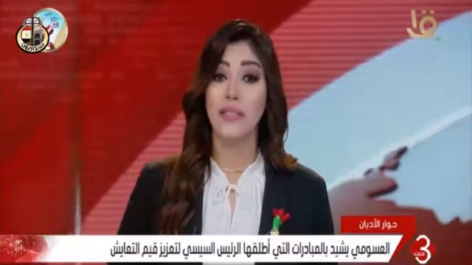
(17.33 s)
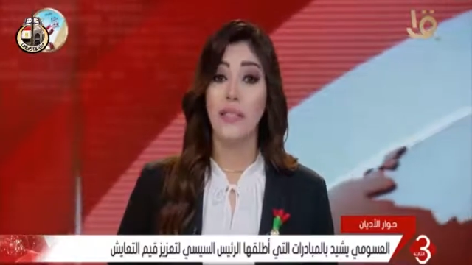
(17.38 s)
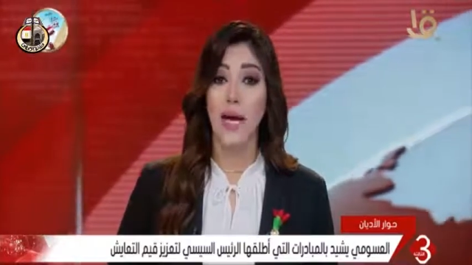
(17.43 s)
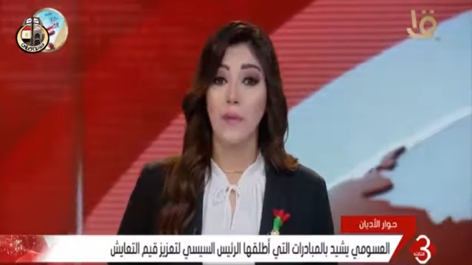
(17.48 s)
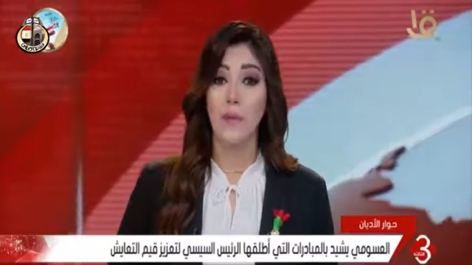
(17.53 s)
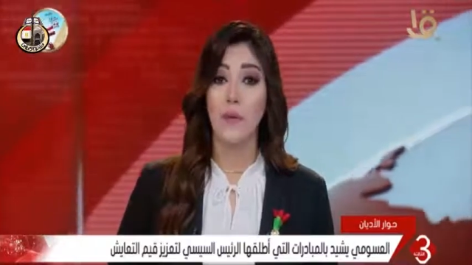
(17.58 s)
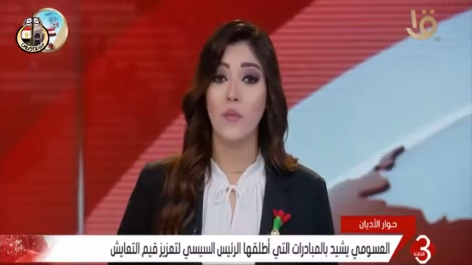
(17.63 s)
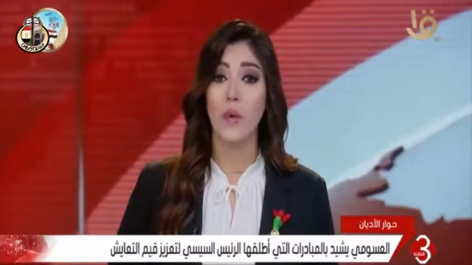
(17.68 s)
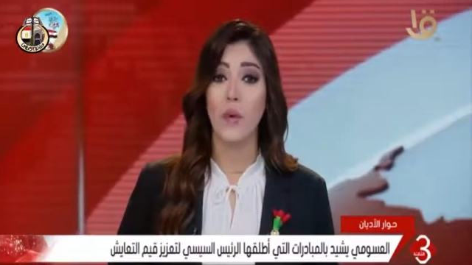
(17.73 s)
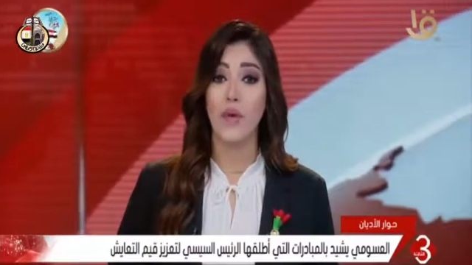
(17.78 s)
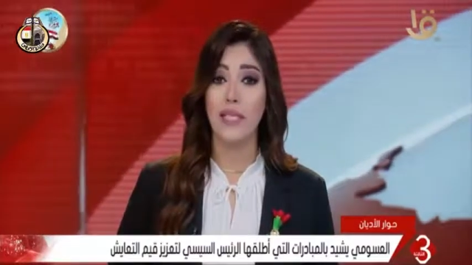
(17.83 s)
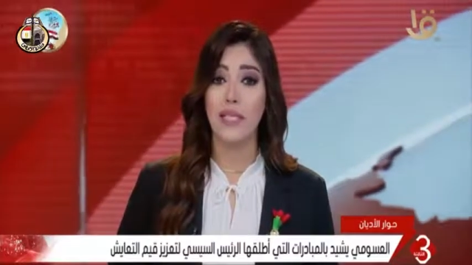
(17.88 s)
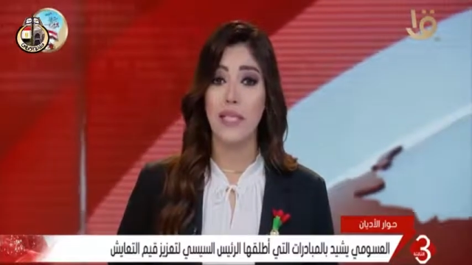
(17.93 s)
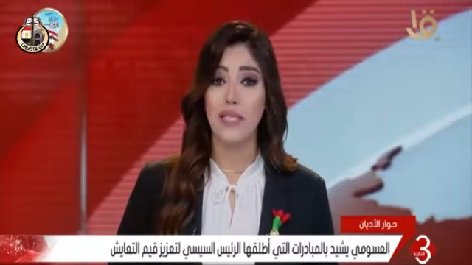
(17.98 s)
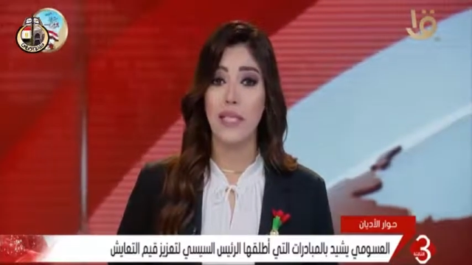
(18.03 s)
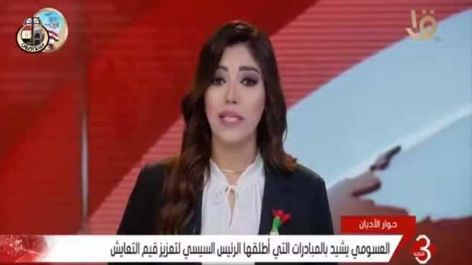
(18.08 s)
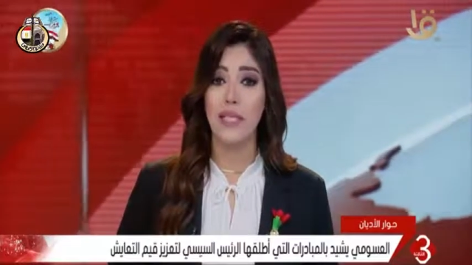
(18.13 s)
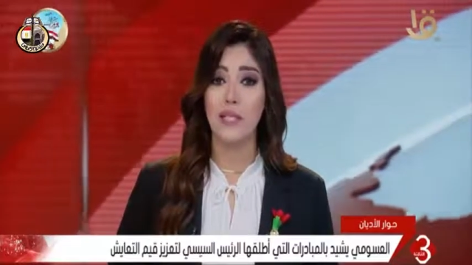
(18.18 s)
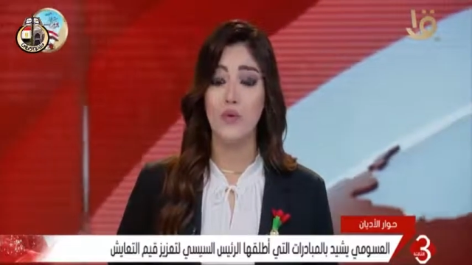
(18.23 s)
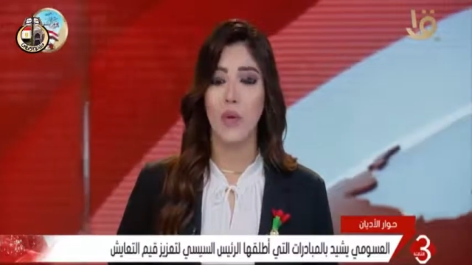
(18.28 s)
دعم
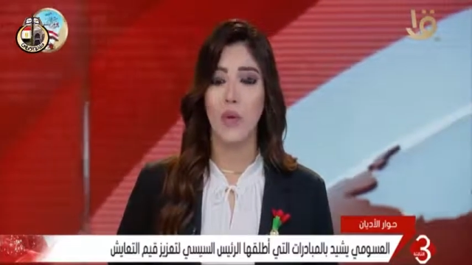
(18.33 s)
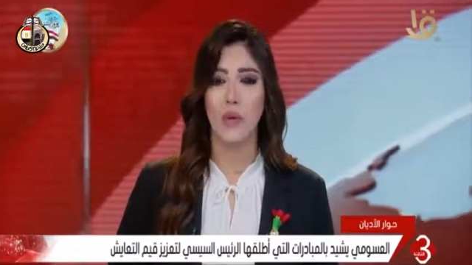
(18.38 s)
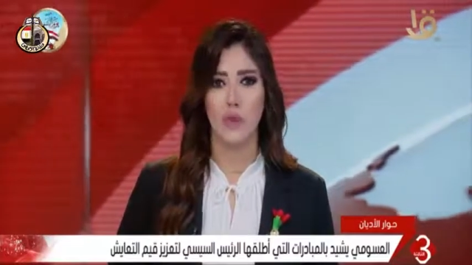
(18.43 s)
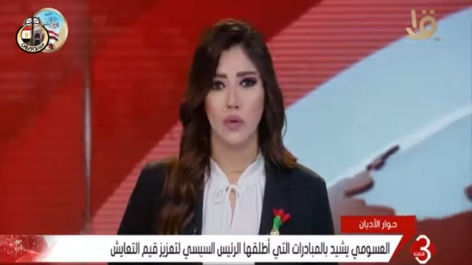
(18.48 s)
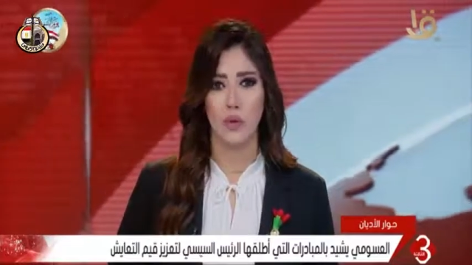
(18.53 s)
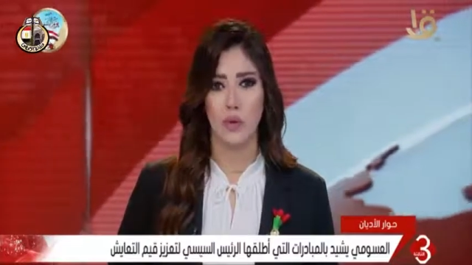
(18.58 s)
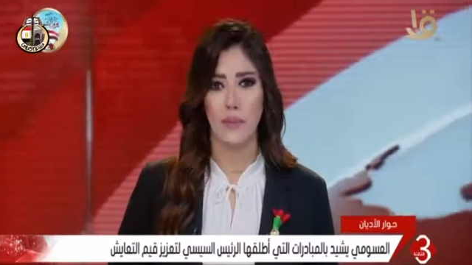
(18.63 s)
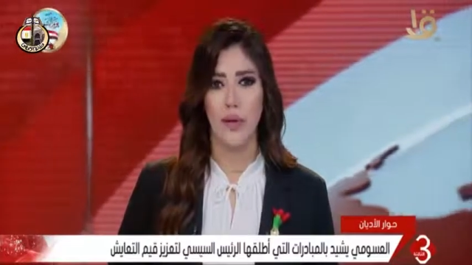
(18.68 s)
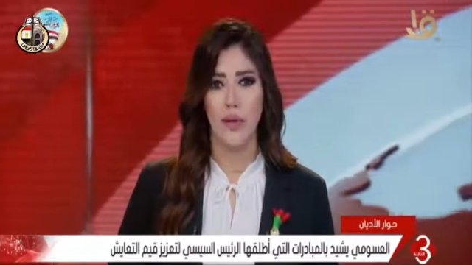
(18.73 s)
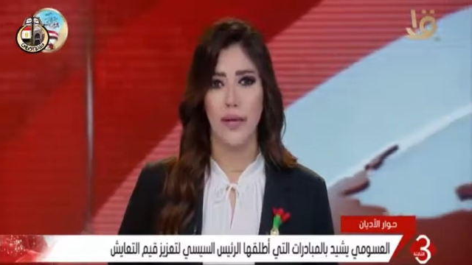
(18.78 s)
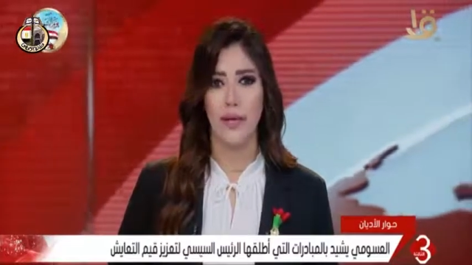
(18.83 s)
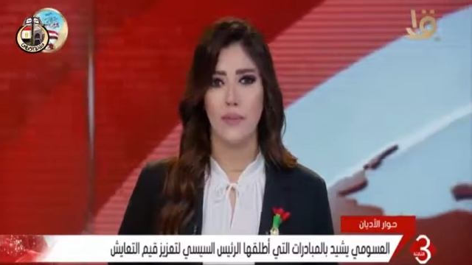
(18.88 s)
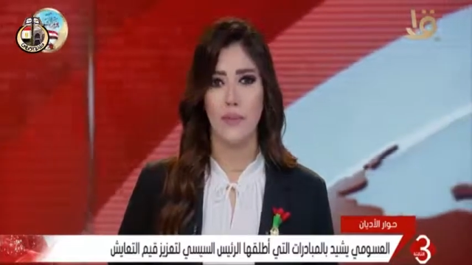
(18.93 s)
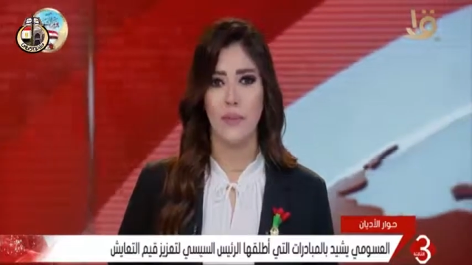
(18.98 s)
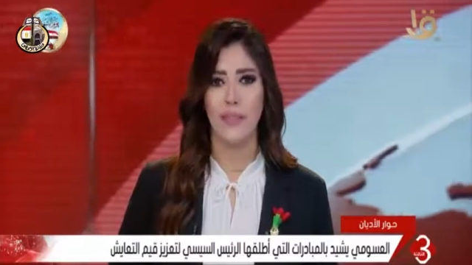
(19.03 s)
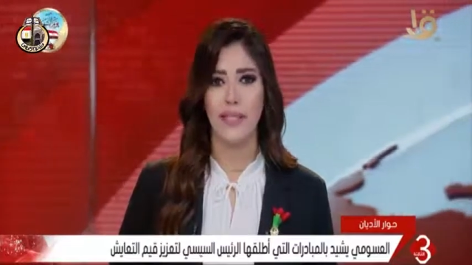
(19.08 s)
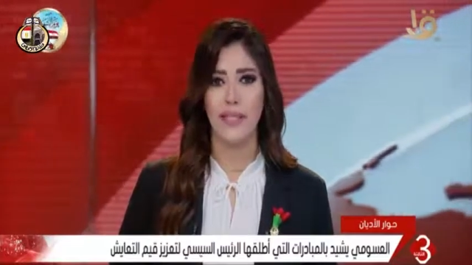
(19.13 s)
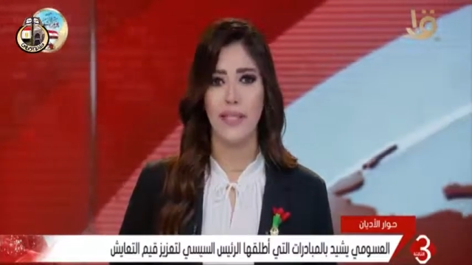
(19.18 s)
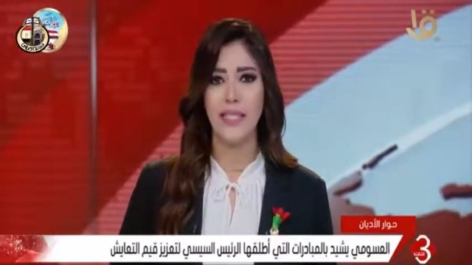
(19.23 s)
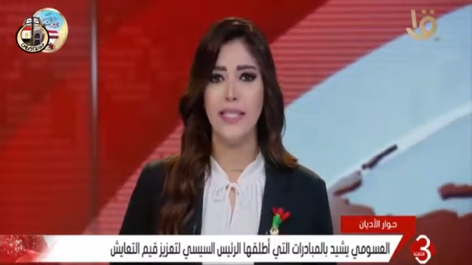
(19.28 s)
المؤسسات والمجتمع
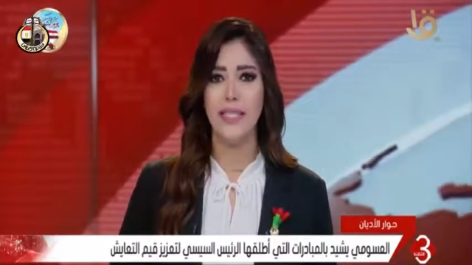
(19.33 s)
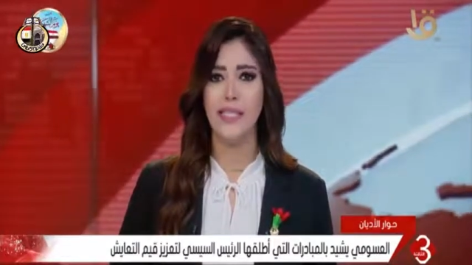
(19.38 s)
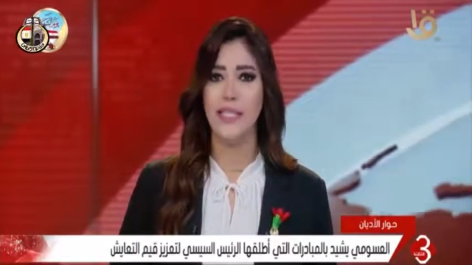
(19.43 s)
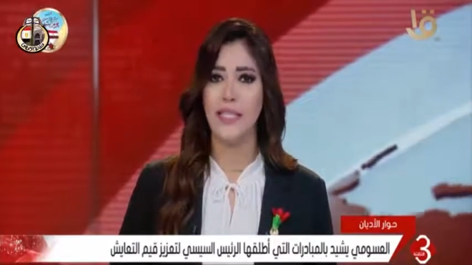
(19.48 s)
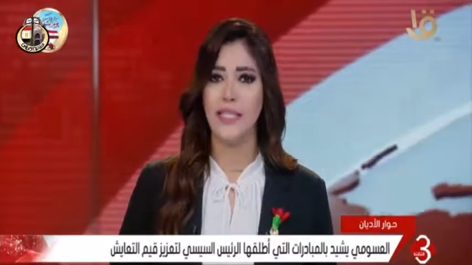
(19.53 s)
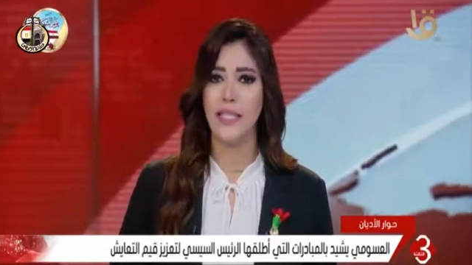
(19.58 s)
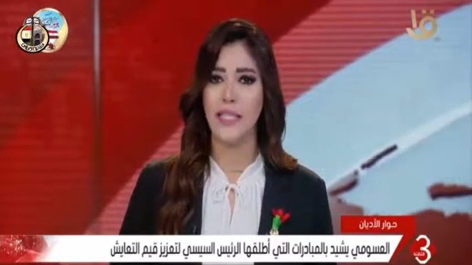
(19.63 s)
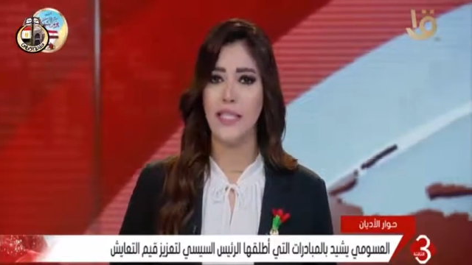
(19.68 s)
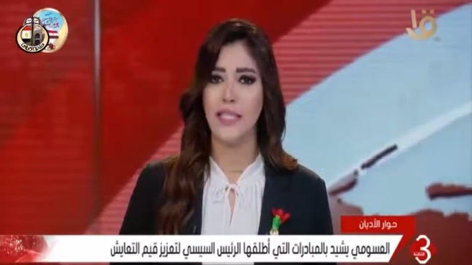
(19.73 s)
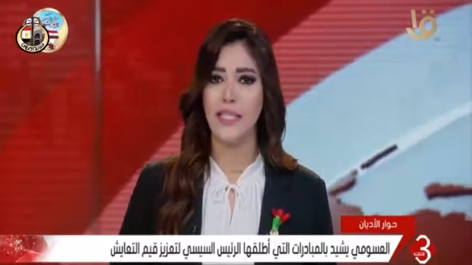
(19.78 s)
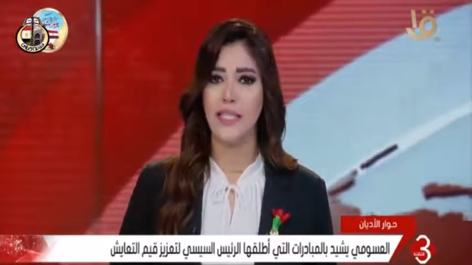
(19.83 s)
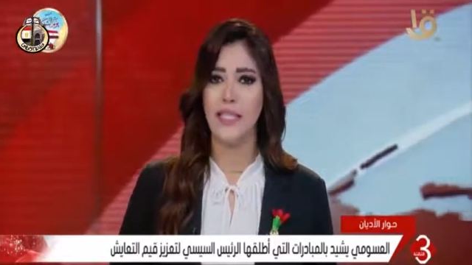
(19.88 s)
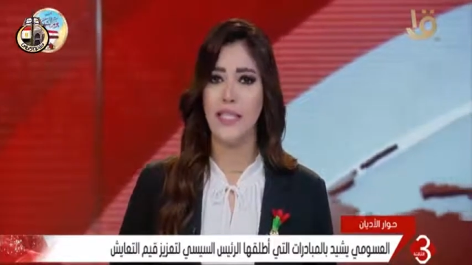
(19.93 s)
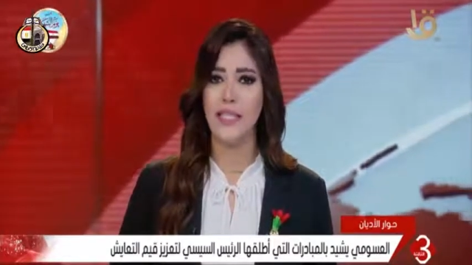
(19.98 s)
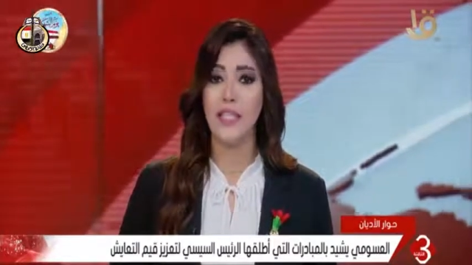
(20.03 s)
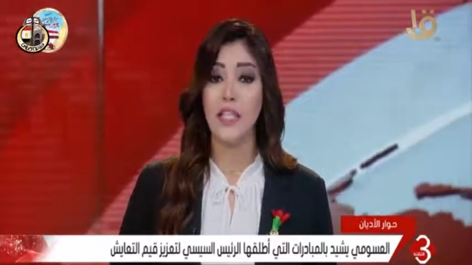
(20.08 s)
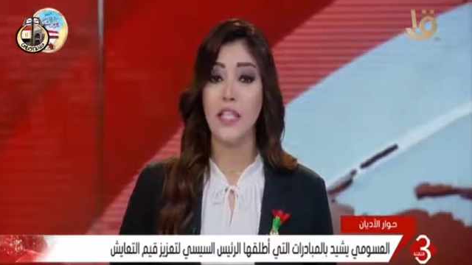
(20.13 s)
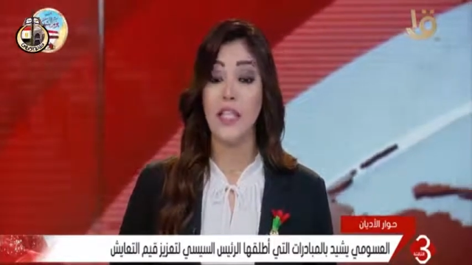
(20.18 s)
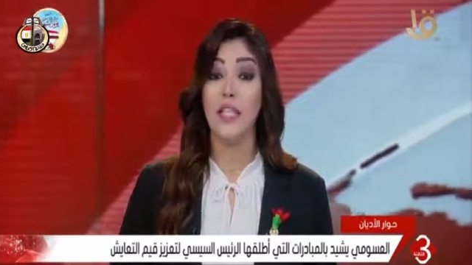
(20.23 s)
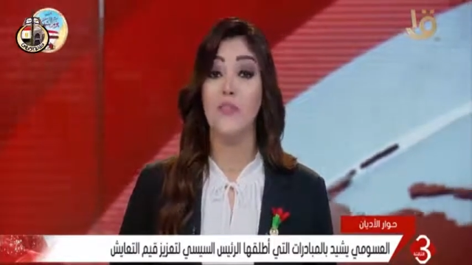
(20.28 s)
المدني لرجال
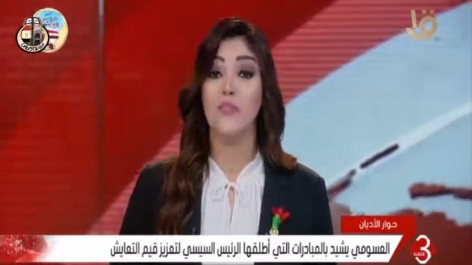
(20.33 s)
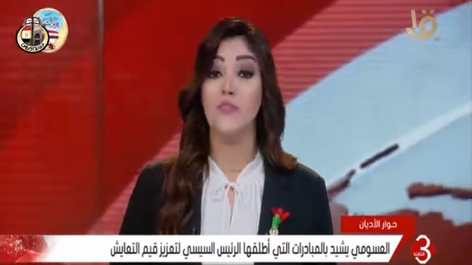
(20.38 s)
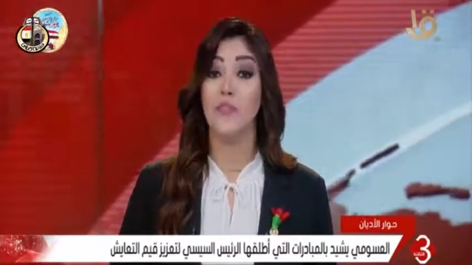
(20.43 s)
الدين